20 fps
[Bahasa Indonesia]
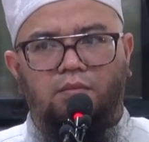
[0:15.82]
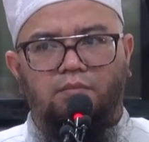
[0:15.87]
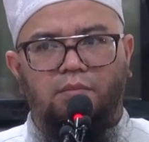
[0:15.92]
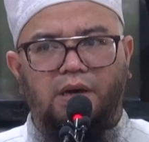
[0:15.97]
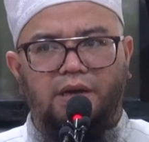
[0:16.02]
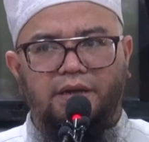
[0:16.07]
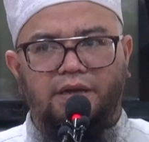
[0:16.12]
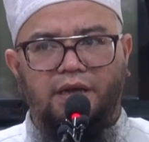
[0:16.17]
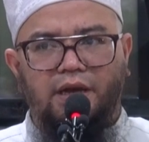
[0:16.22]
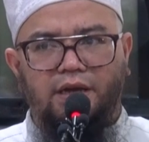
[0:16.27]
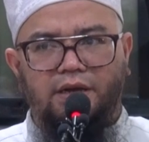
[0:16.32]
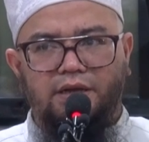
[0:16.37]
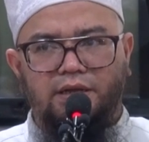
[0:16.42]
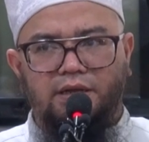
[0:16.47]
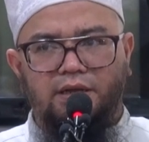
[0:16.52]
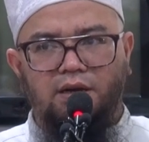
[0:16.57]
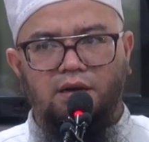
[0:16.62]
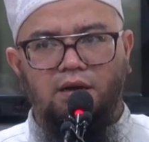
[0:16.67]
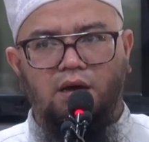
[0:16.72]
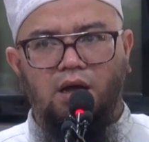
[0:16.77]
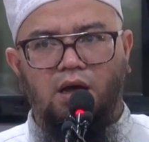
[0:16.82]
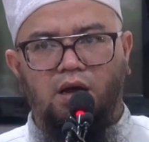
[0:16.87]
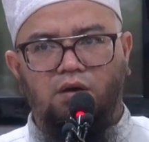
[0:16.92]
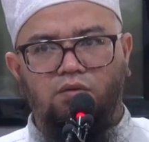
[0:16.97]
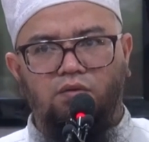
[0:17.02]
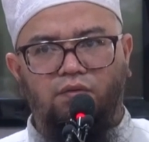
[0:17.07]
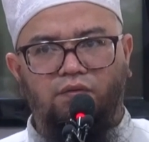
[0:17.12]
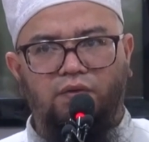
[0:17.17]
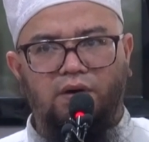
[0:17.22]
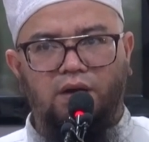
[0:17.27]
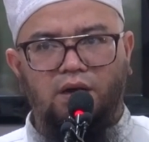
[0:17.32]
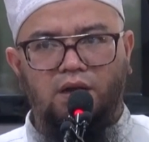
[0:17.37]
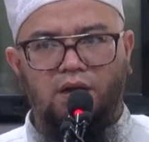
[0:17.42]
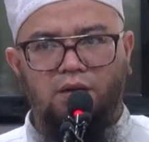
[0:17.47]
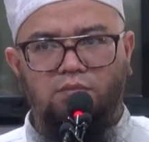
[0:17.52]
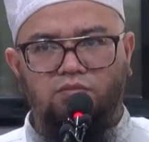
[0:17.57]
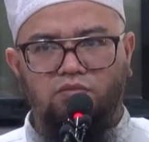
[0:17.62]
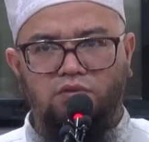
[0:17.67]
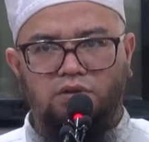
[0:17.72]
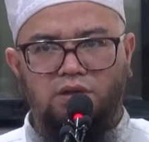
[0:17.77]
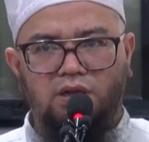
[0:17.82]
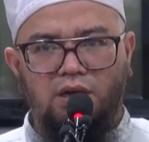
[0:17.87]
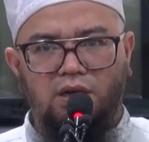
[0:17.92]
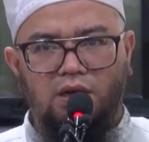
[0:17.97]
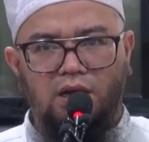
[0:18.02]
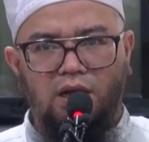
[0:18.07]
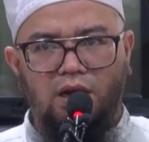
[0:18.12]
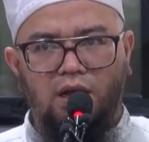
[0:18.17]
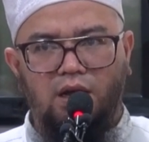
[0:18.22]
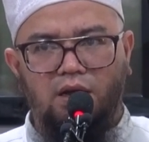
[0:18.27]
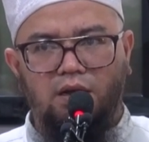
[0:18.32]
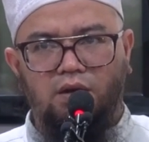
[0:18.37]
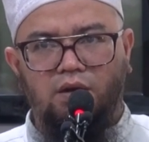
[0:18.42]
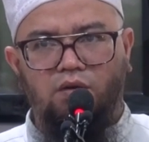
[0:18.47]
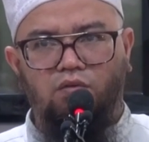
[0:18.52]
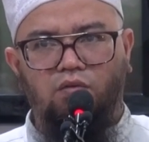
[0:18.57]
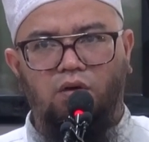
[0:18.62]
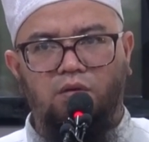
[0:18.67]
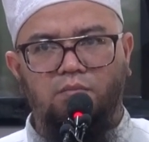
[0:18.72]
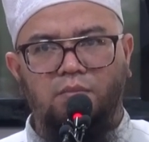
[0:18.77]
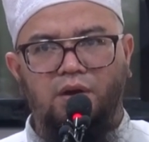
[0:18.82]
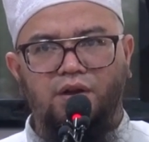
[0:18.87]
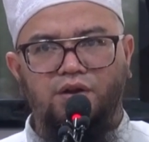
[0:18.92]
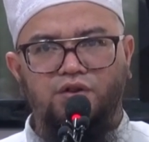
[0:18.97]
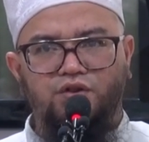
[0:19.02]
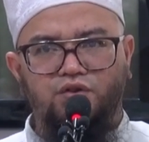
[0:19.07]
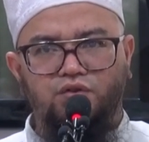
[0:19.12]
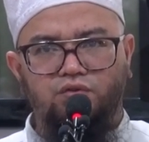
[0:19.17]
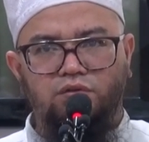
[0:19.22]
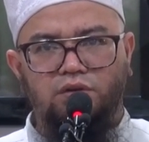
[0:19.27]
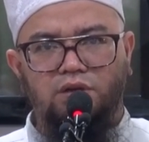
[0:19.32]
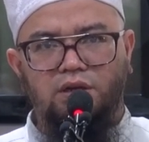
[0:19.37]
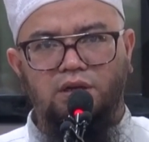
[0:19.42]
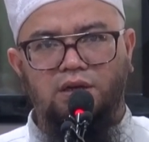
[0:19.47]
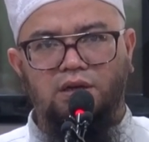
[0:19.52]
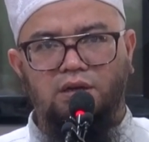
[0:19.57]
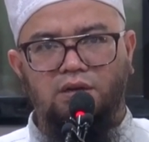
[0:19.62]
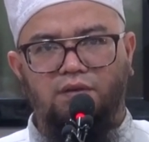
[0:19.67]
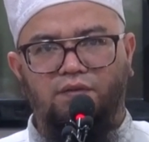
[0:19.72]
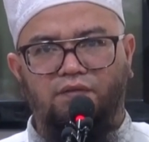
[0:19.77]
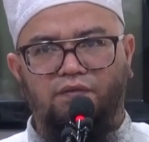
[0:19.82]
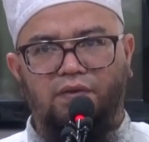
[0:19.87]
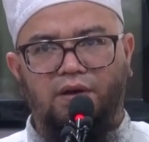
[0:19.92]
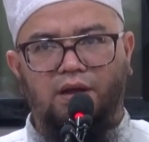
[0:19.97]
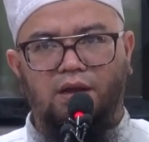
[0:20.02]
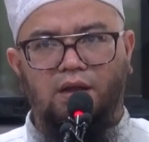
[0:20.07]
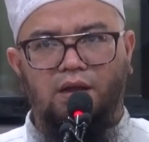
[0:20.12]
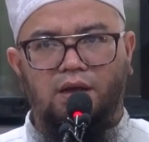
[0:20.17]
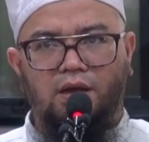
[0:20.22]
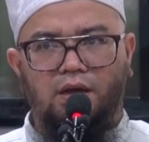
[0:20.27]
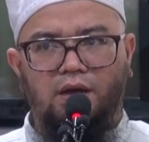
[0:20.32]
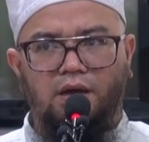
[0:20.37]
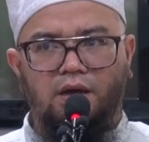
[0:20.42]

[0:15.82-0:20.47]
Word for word: Man yahdihillahu fala mudillalah wa man yudlil fala